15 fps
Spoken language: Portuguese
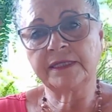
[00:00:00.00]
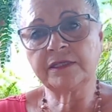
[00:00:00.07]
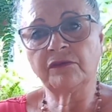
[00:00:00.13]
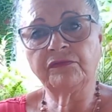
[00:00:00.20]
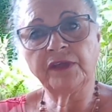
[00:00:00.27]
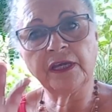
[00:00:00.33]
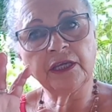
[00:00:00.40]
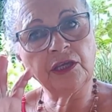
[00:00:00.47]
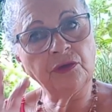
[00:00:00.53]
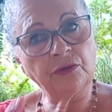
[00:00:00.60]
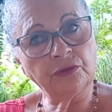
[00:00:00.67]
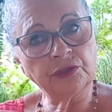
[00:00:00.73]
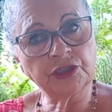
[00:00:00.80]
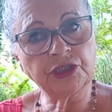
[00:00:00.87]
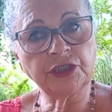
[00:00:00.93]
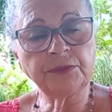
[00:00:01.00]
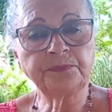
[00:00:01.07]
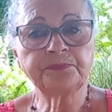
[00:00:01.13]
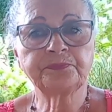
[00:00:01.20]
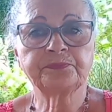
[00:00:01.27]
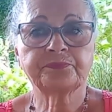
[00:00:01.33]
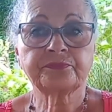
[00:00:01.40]
mas eu vim aqui hoje
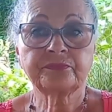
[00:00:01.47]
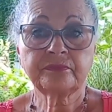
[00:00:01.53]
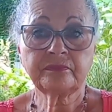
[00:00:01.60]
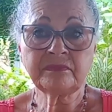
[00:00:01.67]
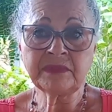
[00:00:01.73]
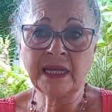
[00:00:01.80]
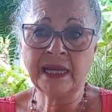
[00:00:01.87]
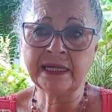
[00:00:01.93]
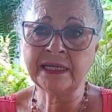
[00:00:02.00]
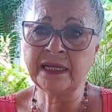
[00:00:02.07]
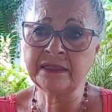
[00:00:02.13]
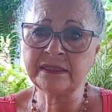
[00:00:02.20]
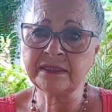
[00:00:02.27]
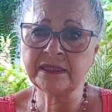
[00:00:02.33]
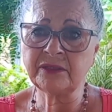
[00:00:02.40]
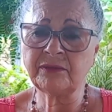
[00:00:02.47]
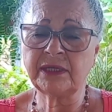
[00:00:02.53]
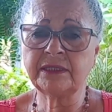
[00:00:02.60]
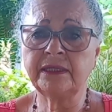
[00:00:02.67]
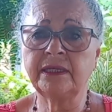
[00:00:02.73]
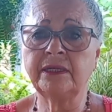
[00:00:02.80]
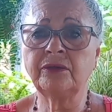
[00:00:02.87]
agradecendo a
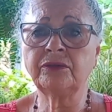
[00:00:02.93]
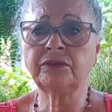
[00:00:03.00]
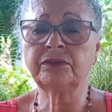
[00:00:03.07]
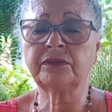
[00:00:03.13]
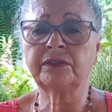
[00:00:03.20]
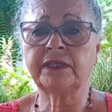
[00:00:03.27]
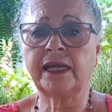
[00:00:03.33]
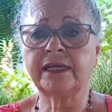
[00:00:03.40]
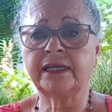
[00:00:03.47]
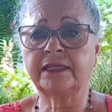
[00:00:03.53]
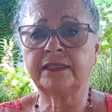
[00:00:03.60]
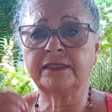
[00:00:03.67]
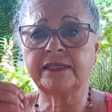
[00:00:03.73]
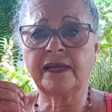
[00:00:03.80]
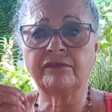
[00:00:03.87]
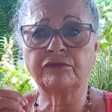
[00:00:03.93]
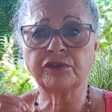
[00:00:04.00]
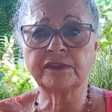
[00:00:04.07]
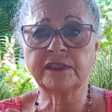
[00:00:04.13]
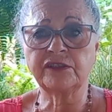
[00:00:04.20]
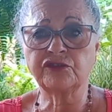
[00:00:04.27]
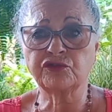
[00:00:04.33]
Deus e agradecer a
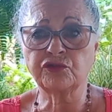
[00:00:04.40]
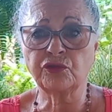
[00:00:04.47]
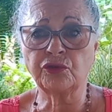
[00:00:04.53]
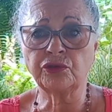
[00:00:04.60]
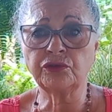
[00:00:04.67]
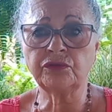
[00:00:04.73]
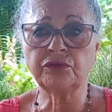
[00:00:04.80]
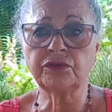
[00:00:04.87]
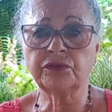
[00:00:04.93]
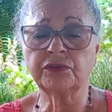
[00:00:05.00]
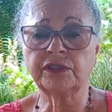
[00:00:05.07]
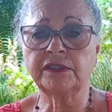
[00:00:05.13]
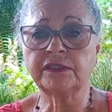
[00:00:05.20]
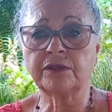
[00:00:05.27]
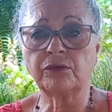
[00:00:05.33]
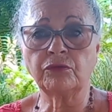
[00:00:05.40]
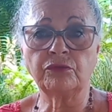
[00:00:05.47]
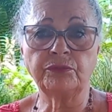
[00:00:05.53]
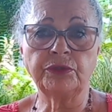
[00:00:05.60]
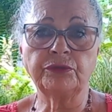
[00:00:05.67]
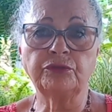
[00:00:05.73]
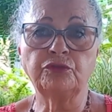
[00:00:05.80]
vocês todos que estão
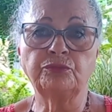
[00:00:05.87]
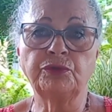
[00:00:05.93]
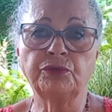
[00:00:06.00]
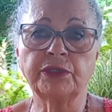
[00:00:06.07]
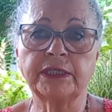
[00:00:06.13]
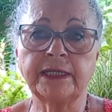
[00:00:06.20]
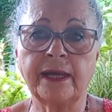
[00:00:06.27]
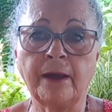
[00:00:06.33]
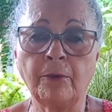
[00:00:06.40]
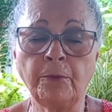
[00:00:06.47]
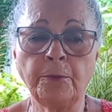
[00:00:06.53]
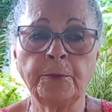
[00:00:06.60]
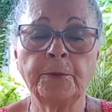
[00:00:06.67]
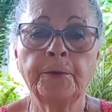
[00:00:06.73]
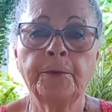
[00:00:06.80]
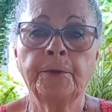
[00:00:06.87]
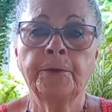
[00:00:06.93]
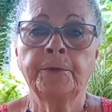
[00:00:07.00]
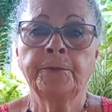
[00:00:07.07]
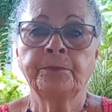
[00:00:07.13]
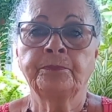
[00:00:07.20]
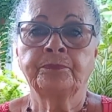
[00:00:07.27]
comigo no meu canal
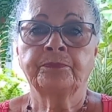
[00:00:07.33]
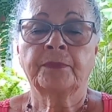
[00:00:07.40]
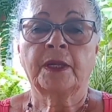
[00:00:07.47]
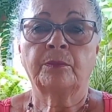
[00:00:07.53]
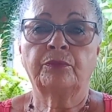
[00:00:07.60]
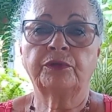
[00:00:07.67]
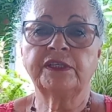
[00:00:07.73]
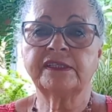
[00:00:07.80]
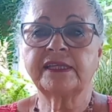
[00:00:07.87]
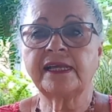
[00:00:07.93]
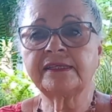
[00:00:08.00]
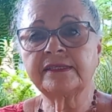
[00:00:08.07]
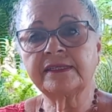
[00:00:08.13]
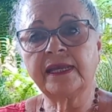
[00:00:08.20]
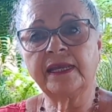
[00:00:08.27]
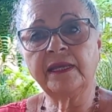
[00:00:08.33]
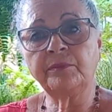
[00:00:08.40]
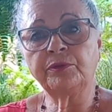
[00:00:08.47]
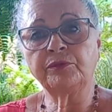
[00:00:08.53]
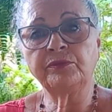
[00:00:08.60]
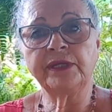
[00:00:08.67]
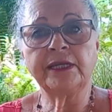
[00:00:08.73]
por estar
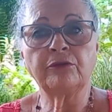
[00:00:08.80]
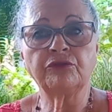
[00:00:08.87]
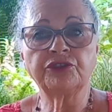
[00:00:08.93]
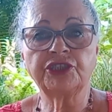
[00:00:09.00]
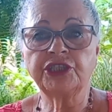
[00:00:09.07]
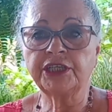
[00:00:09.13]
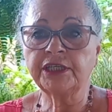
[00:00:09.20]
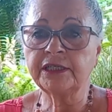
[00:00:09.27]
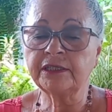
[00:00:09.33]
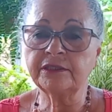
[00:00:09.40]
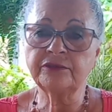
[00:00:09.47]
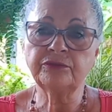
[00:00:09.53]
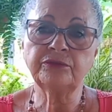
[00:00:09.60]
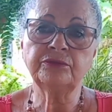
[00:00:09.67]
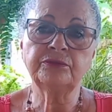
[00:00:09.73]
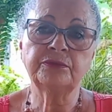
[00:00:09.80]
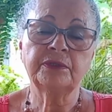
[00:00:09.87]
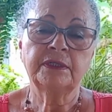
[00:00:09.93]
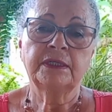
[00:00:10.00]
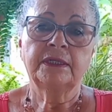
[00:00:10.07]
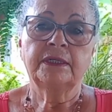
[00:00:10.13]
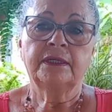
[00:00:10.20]
sempre me elogiando
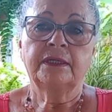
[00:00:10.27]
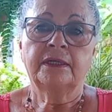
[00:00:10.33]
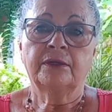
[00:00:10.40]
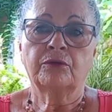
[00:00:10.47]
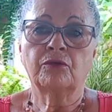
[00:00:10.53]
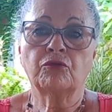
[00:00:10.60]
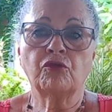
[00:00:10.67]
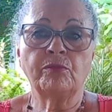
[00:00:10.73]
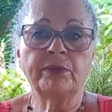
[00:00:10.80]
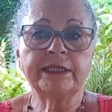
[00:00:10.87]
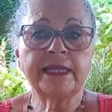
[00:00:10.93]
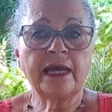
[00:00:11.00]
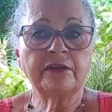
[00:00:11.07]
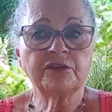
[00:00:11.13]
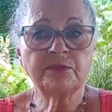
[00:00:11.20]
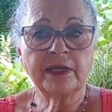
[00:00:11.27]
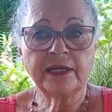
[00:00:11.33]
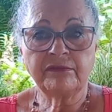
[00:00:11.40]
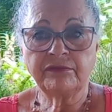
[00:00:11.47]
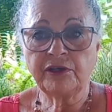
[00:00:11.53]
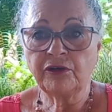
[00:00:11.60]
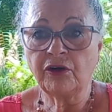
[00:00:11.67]
com comentários
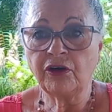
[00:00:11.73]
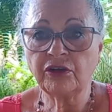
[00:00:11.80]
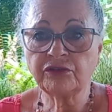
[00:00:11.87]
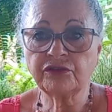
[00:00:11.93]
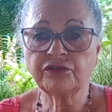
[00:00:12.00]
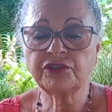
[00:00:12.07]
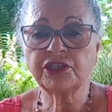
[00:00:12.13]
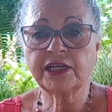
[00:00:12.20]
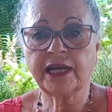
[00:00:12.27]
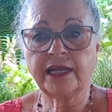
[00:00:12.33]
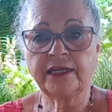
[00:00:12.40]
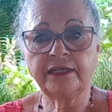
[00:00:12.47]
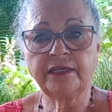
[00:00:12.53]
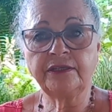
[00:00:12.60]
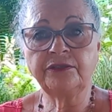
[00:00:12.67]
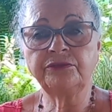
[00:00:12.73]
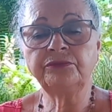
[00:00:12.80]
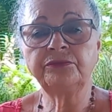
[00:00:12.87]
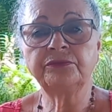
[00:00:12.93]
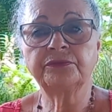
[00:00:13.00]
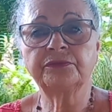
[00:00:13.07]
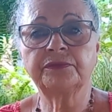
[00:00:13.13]
maravilhosos de carinho,
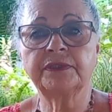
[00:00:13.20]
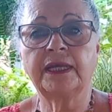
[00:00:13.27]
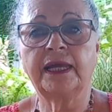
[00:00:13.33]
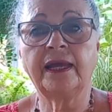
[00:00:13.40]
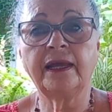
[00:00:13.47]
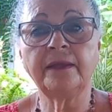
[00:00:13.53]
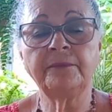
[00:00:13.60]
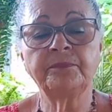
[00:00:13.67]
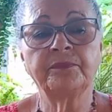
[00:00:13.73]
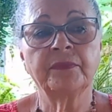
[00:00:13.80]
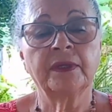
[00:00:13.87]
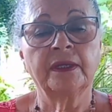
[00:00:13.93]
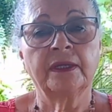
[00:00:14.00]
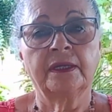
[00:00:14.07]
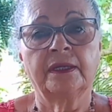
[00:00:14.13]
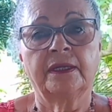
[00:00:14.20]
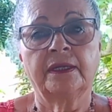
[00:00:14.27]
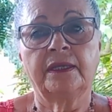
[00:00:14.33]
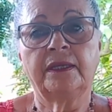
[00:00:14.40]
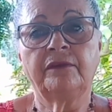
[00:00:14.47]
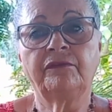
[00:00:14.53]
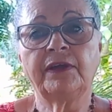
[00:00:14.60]
tá?
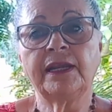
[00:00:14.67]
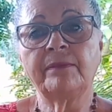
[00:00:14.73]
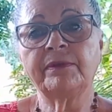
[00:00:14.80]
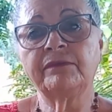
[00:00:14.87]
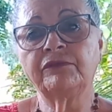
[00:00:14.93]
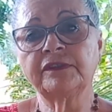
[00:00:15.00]
E falar para